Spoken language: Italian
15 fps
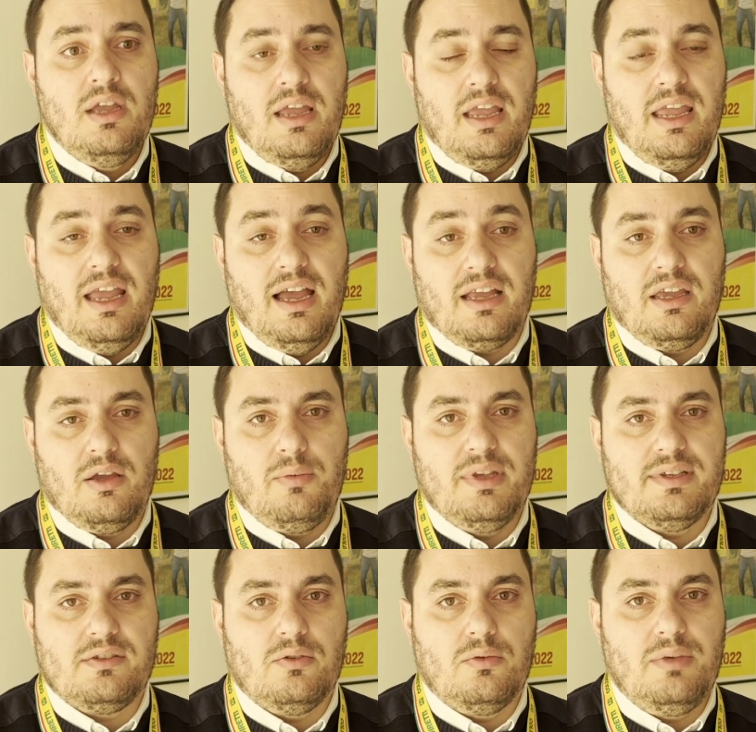e anche
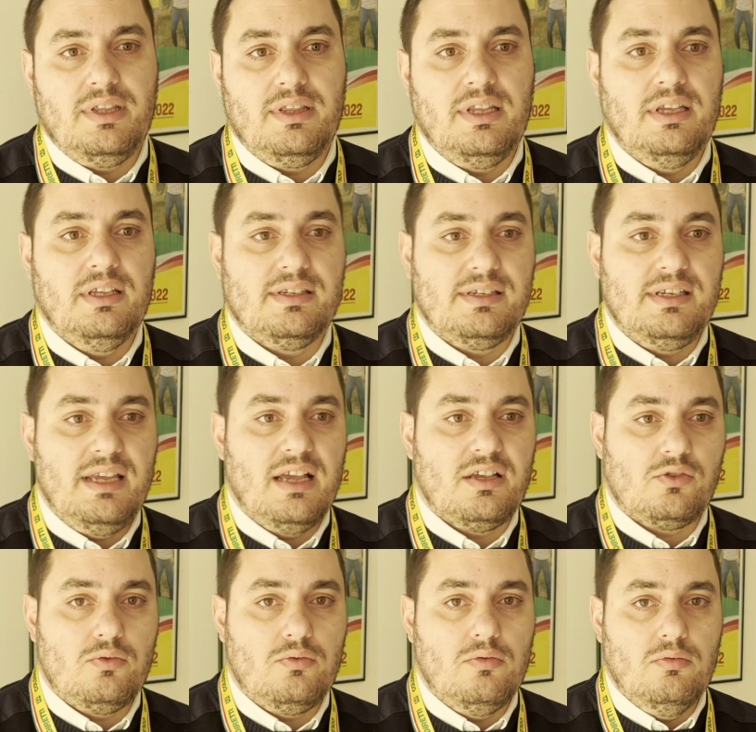questo quindi sia
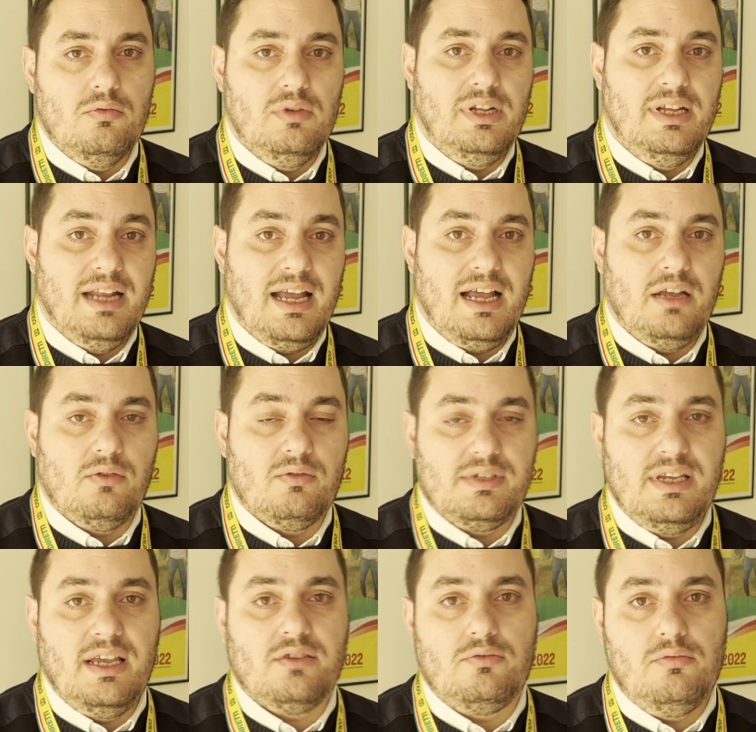sul grano
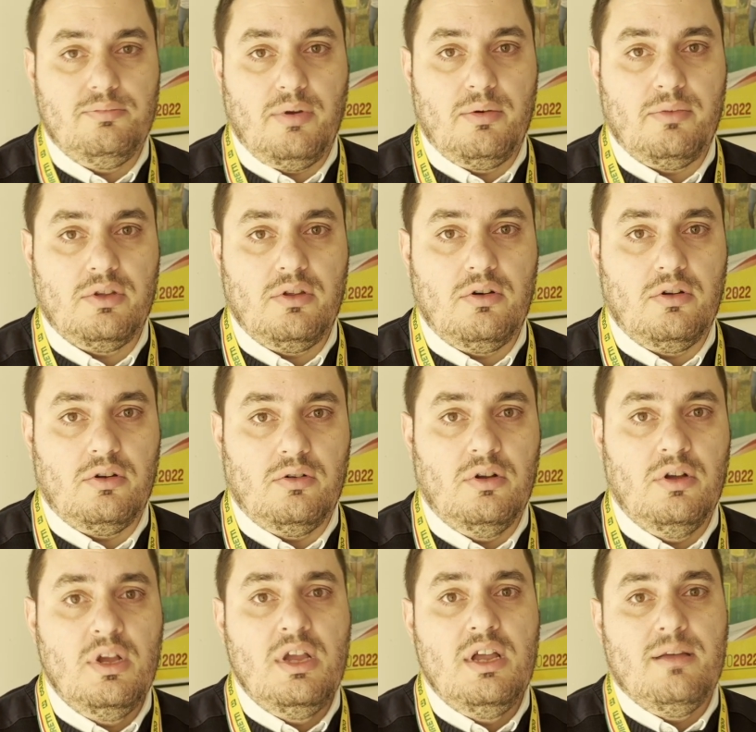sia sul pomodoro
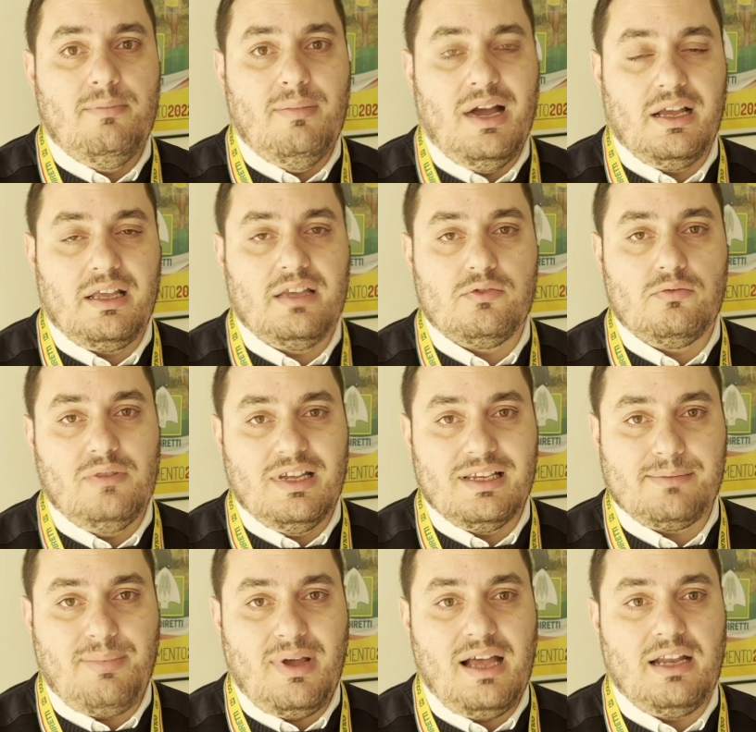ma anche
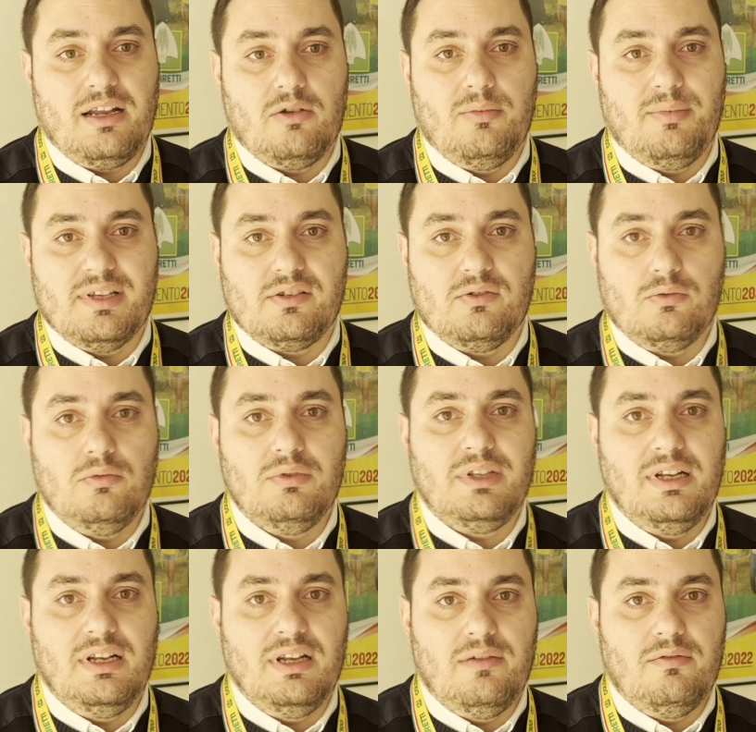sull'asparago ma su tutte
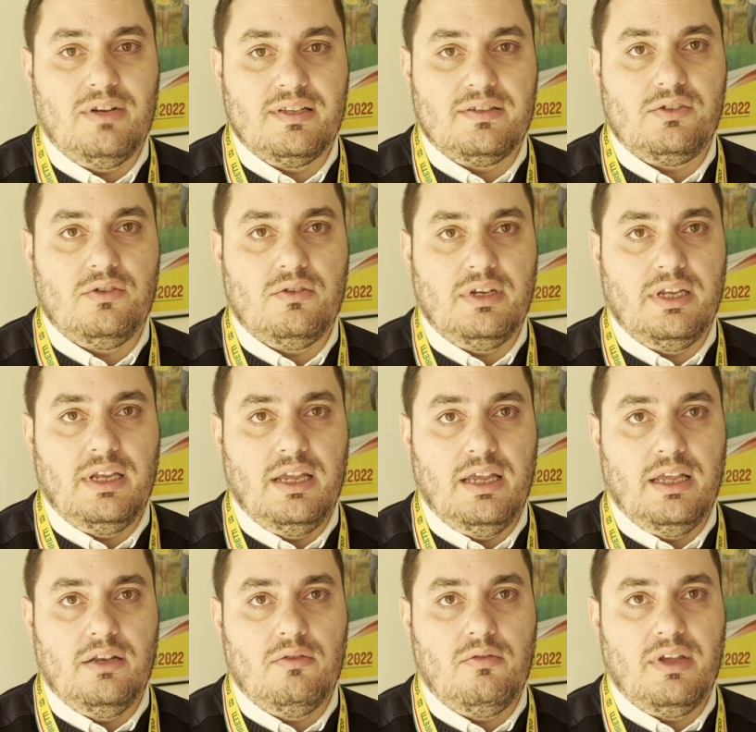le lavorazioni
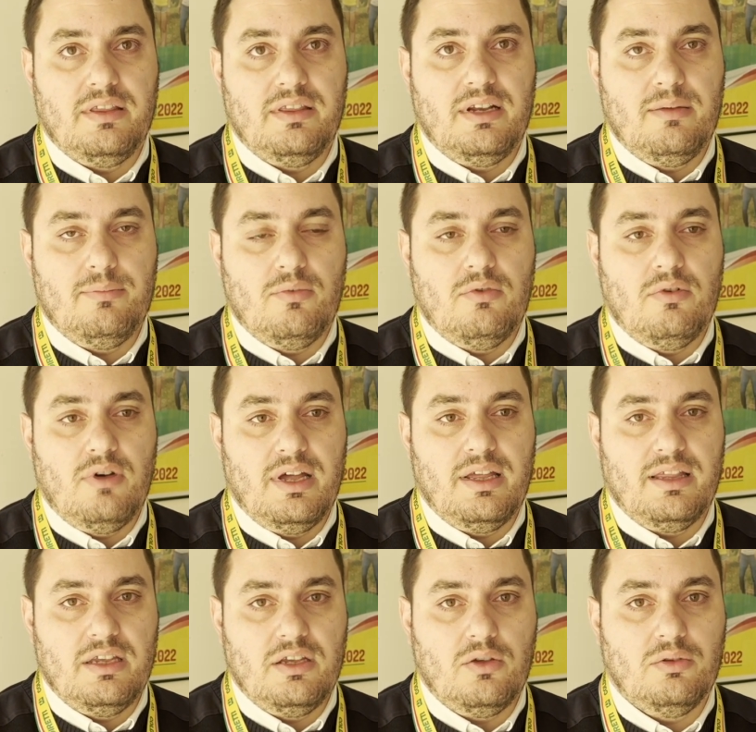che noi andremo
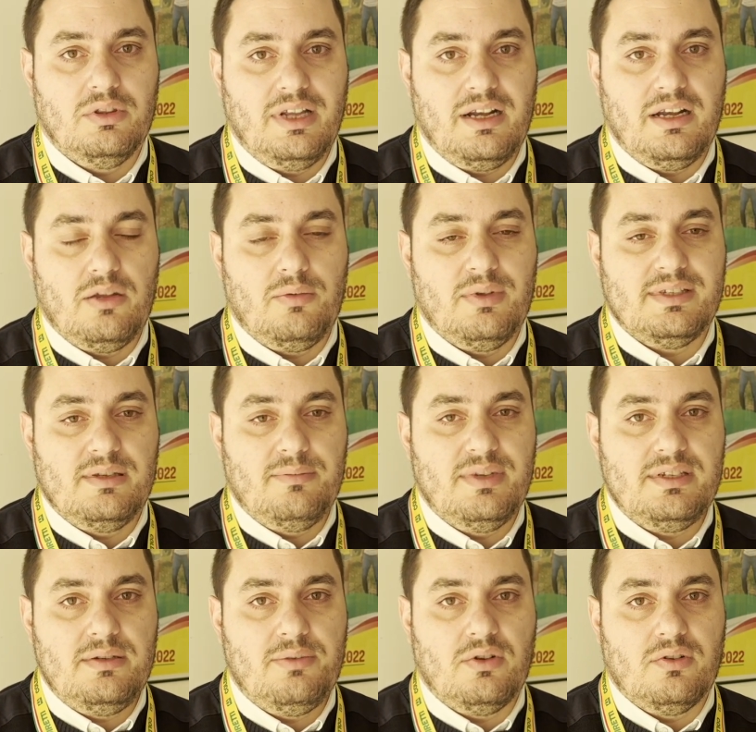ad incontrare in questi
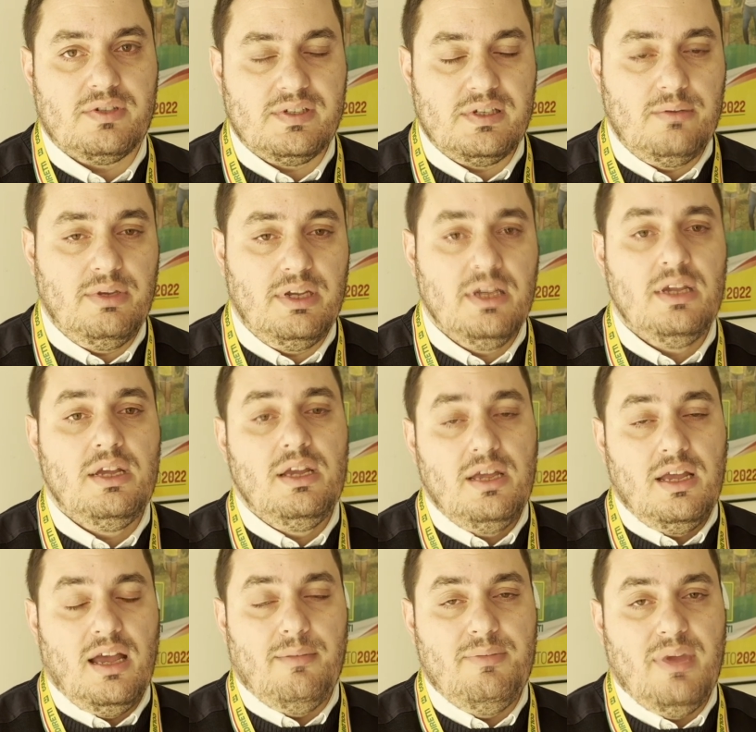mesi prossimi
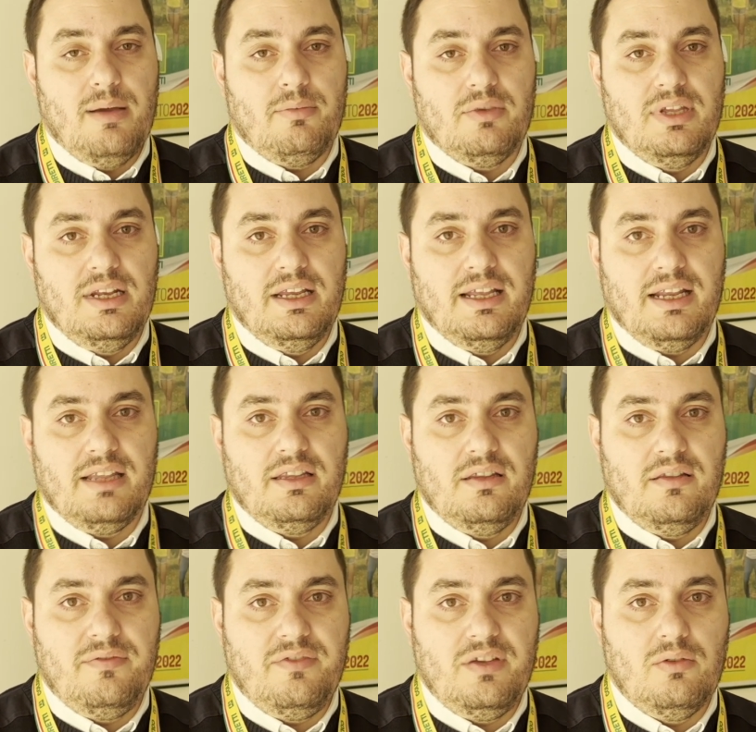abbiamo delle grandi
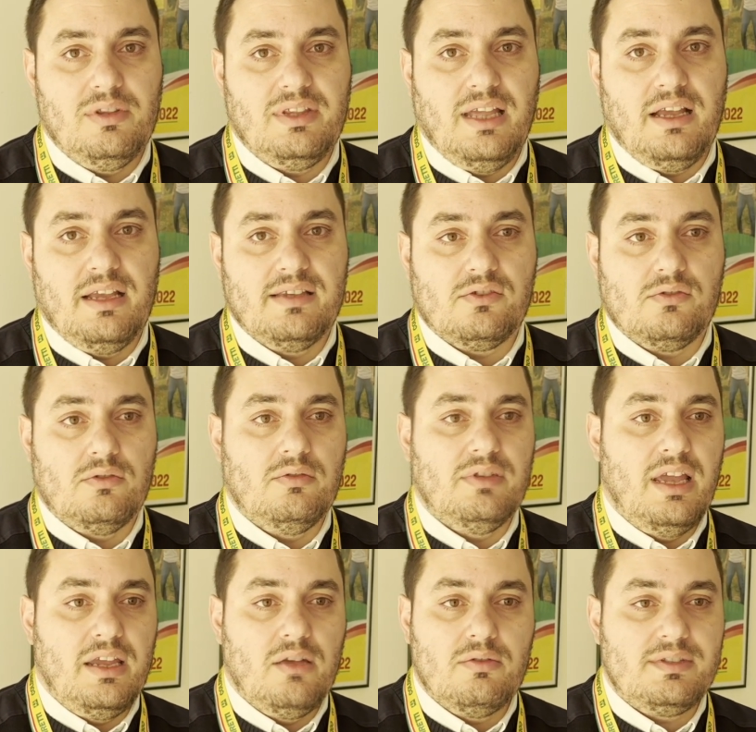difficoltà che sono
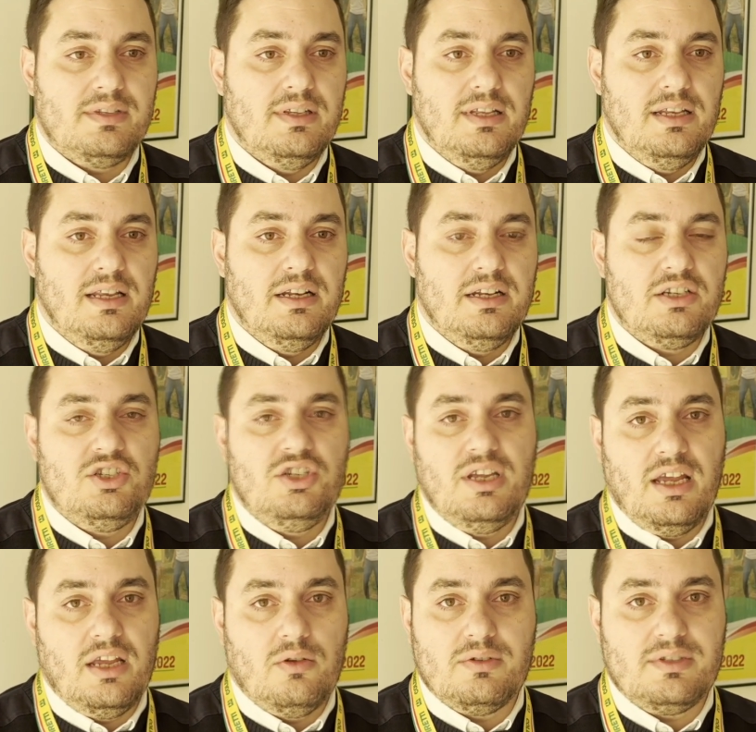dai costi
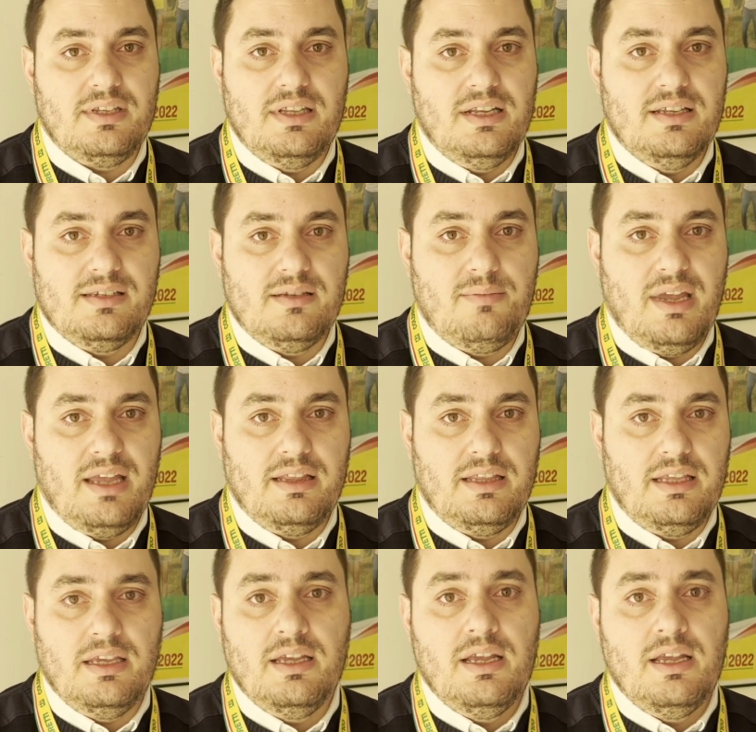dell'energia ai costi delle sementi